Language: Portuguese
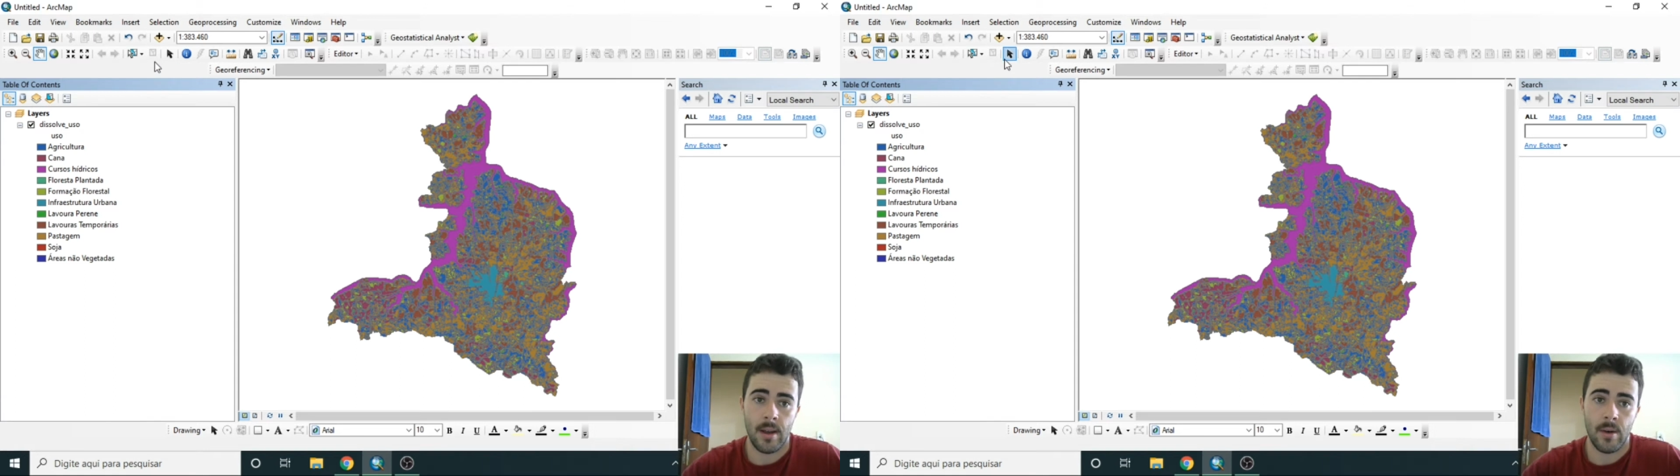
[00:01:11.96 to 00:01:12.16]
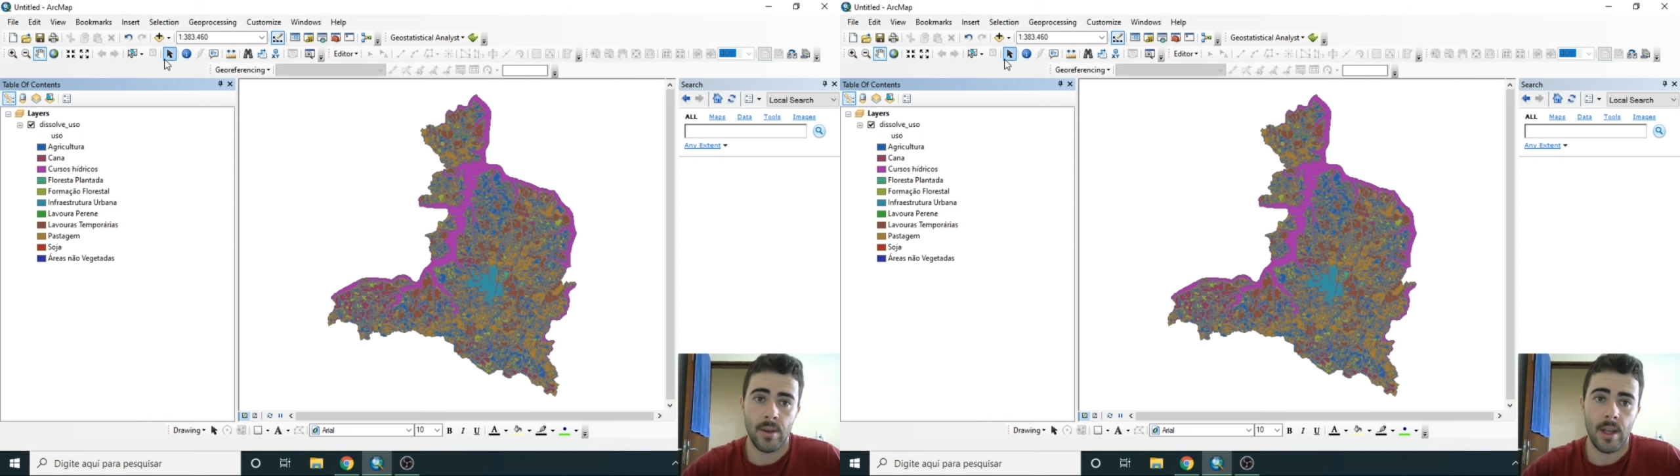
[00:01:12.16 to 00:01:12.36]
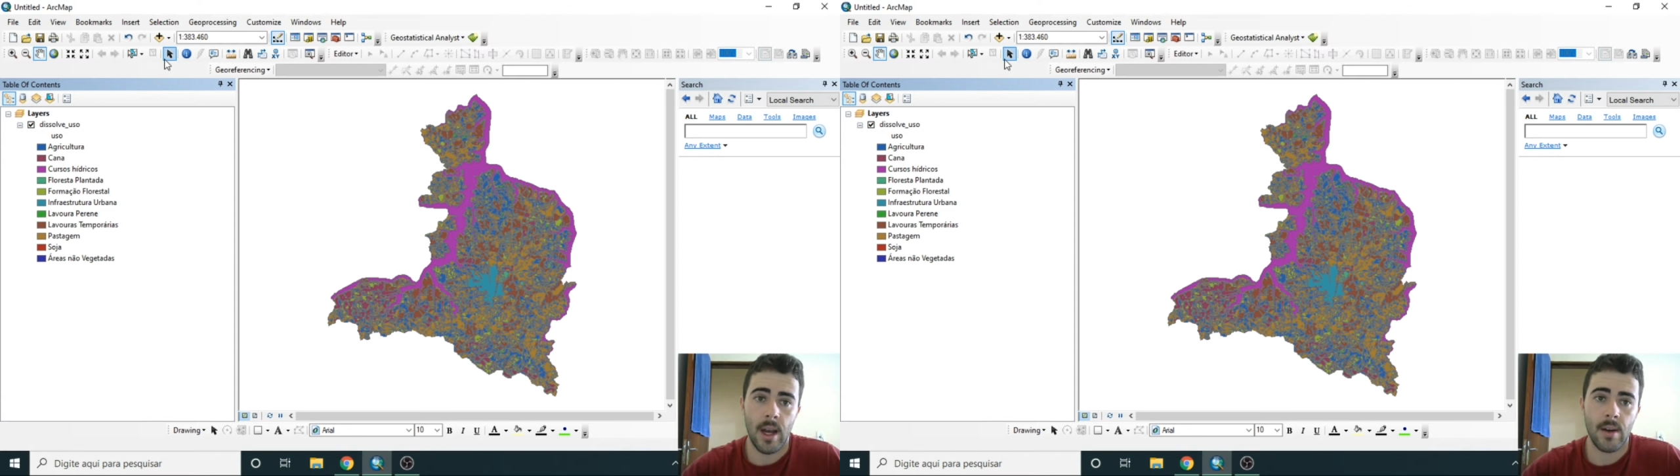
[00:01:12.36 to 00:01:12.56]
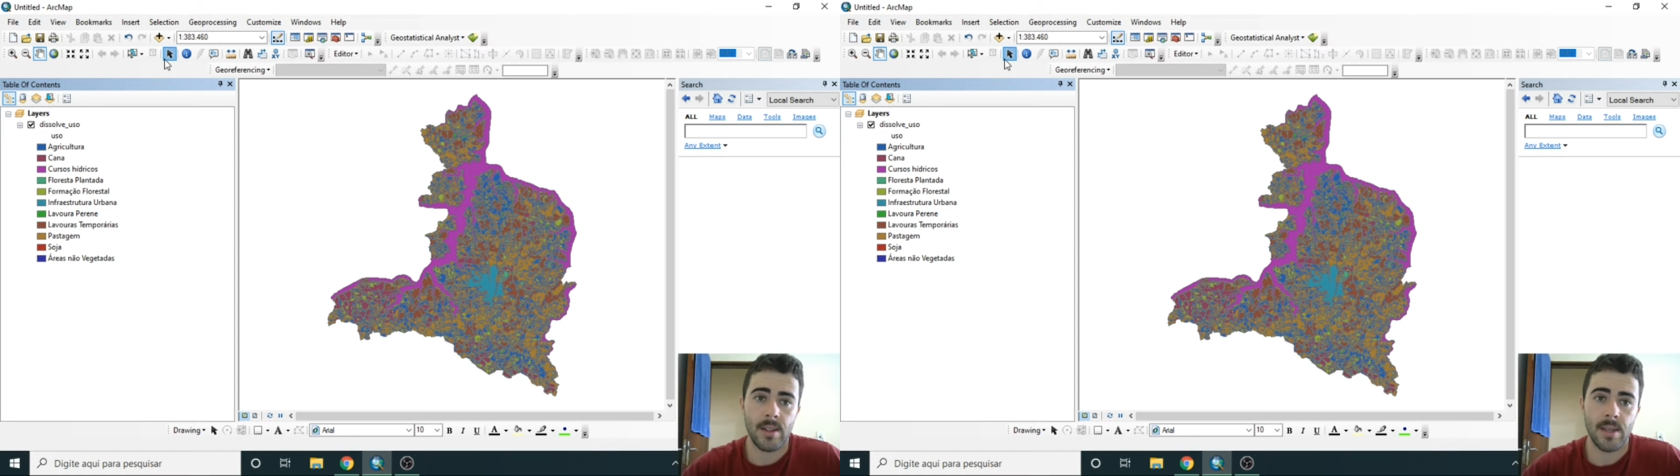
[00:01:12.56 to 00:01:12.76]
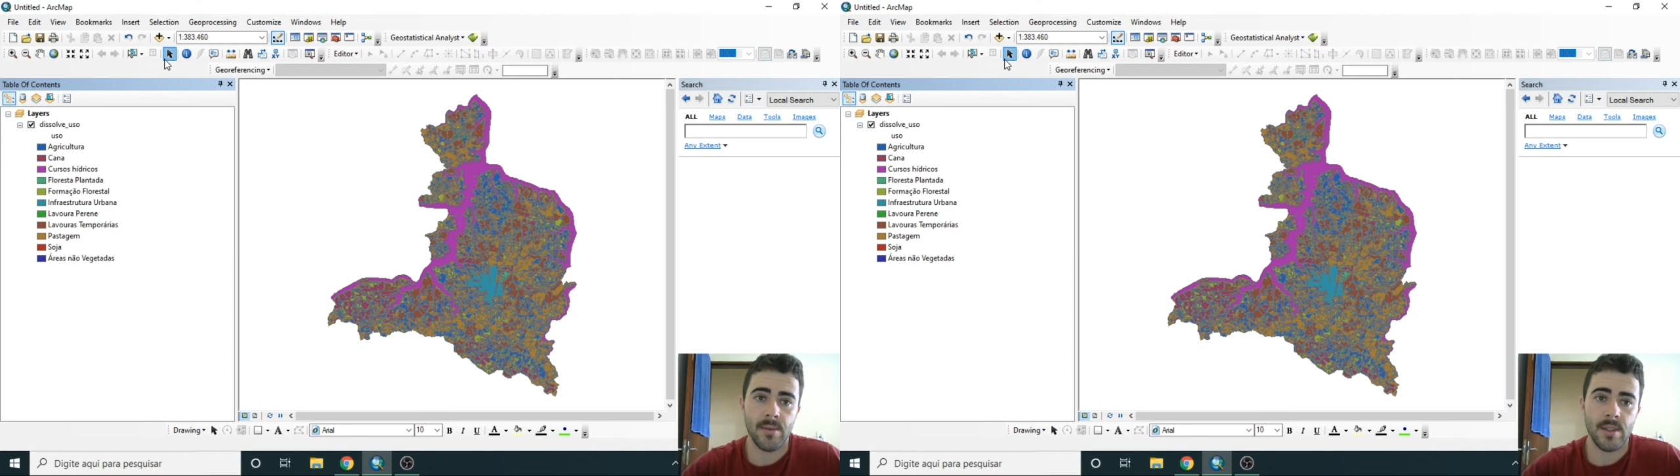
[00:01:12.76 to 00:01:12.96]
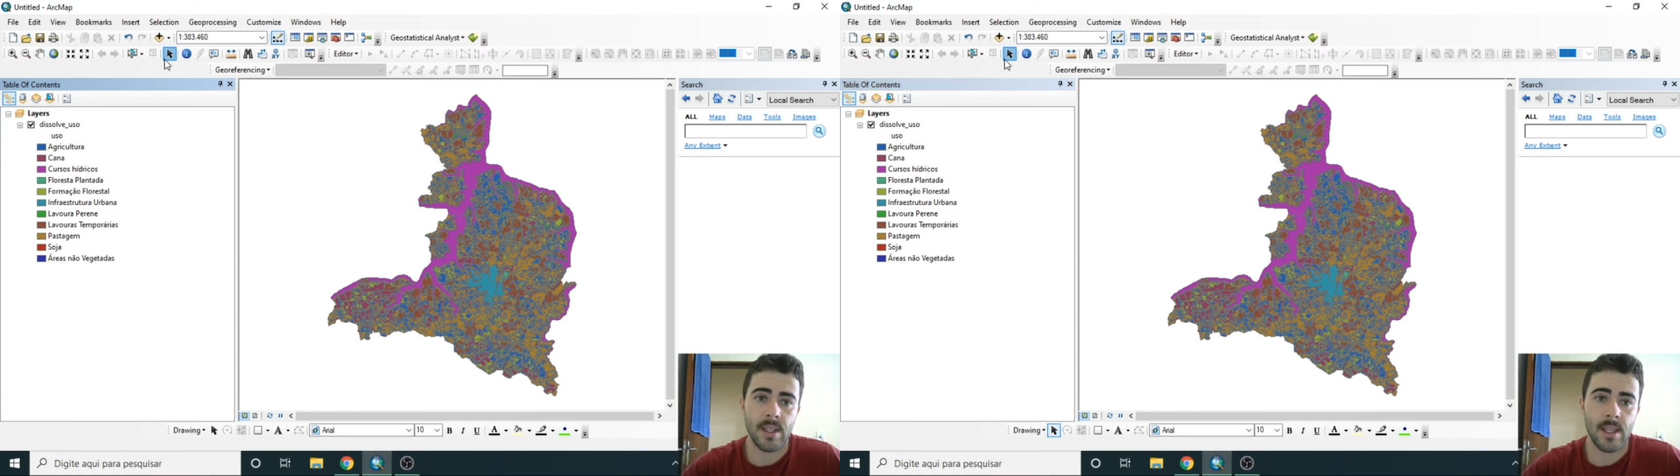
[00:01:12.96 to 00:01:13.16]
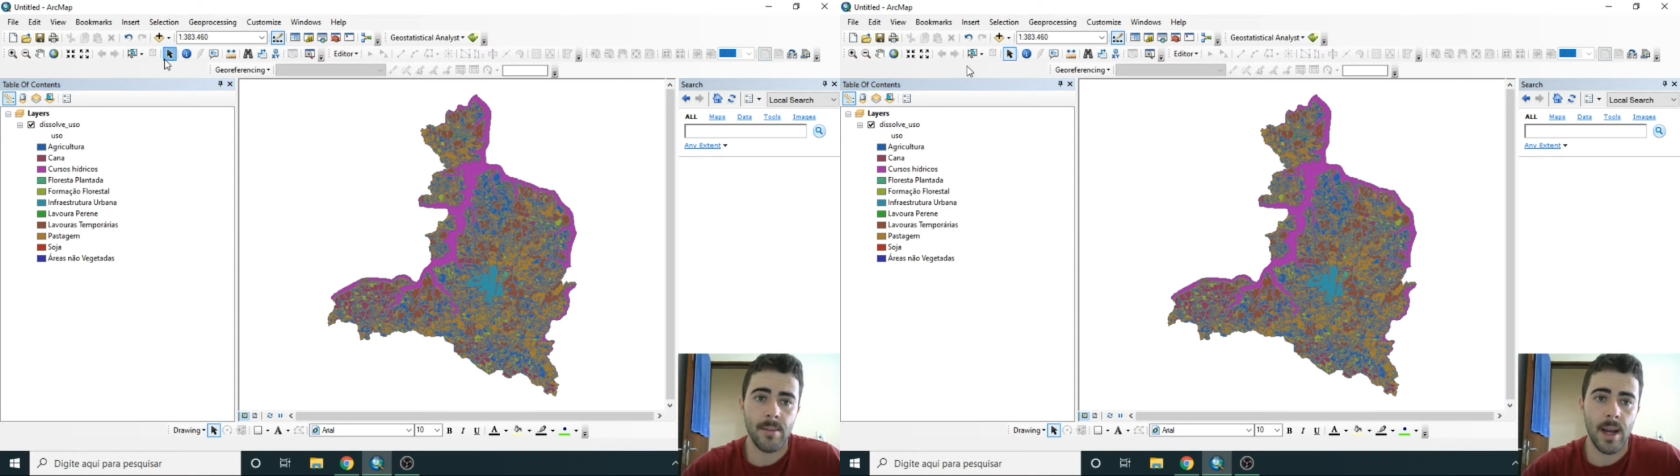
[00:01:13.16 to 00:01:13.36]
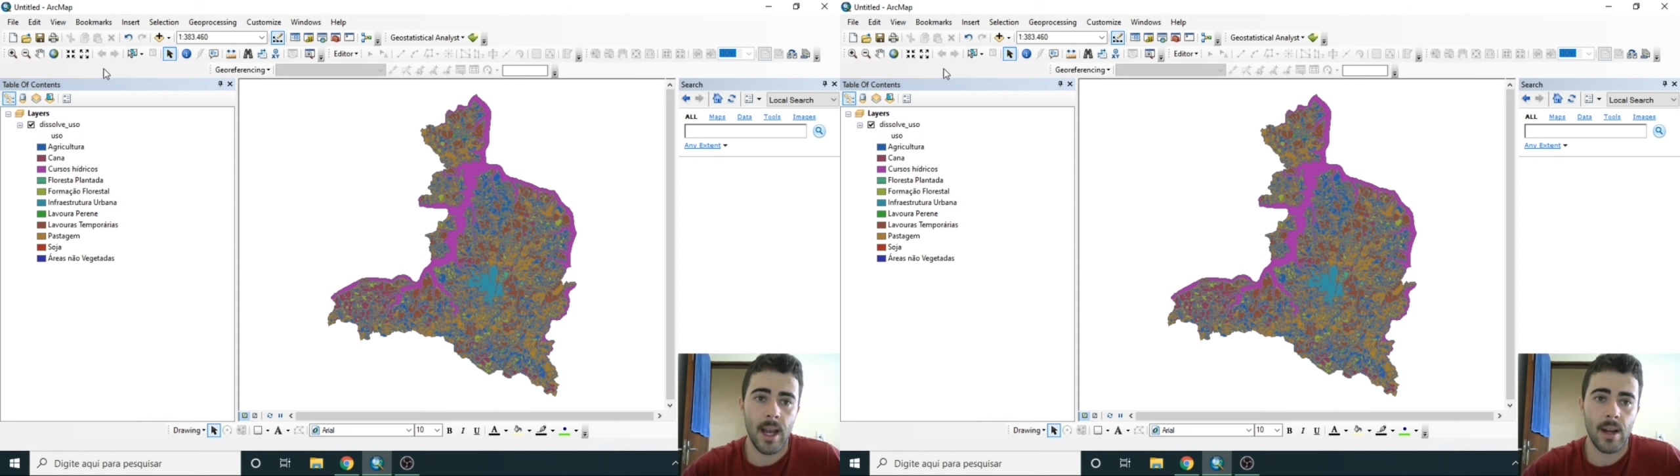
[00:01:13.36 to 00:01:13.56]
O ideal é sempre você
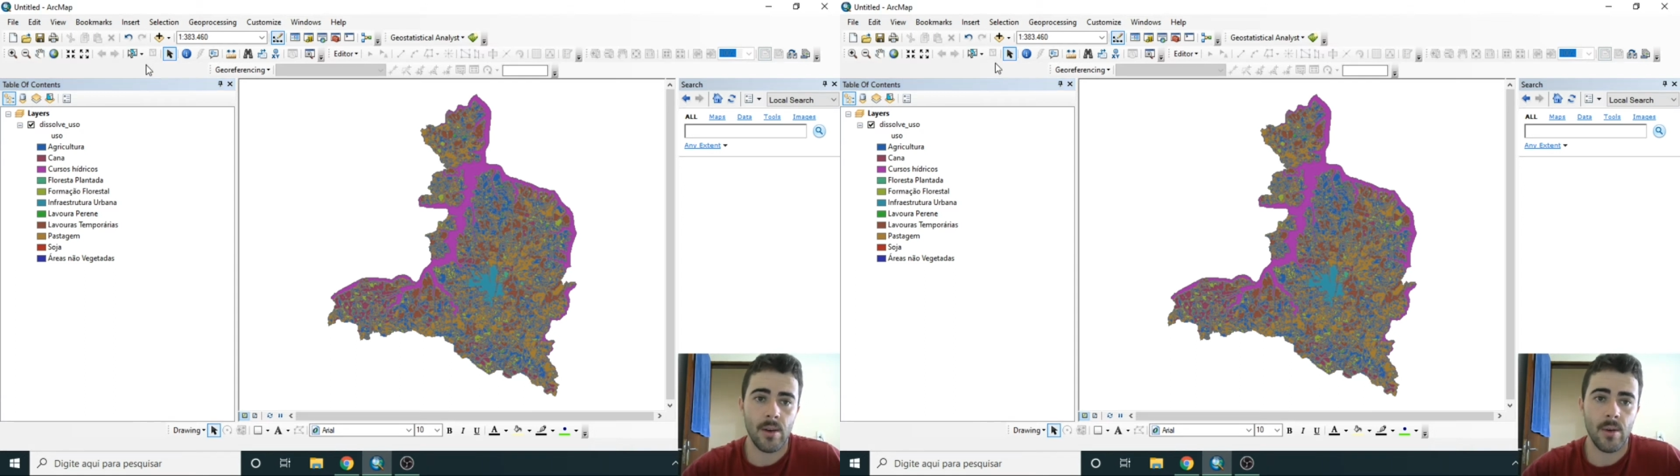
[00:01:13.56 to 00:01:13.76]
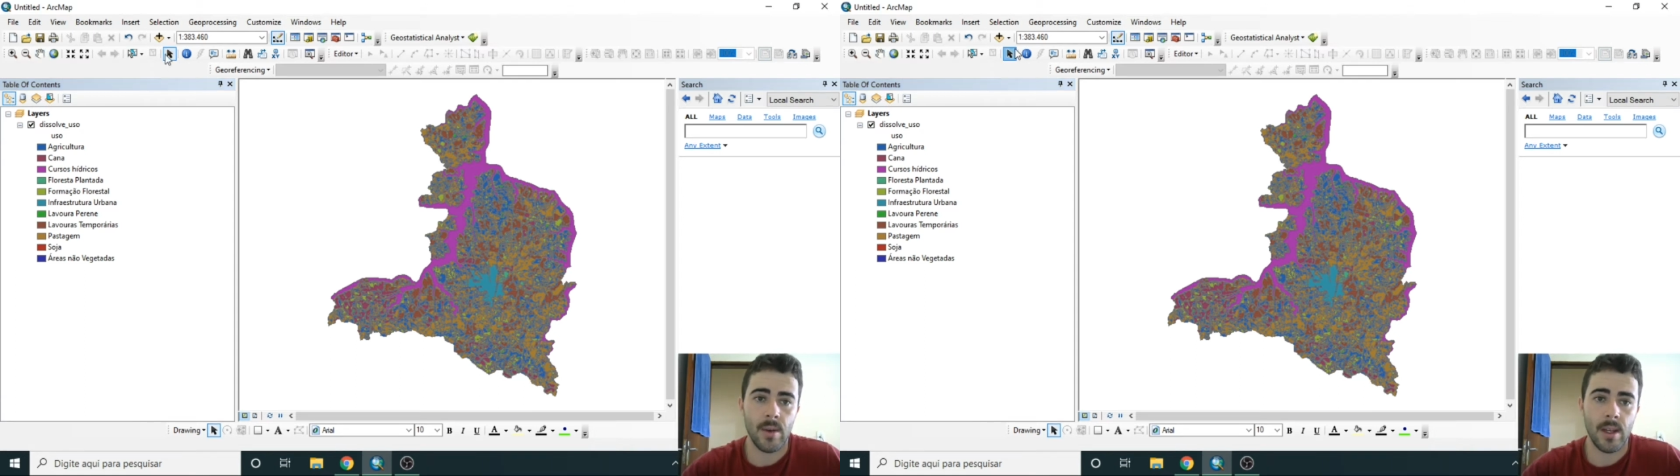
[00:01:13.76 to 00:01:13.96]
trabalhar com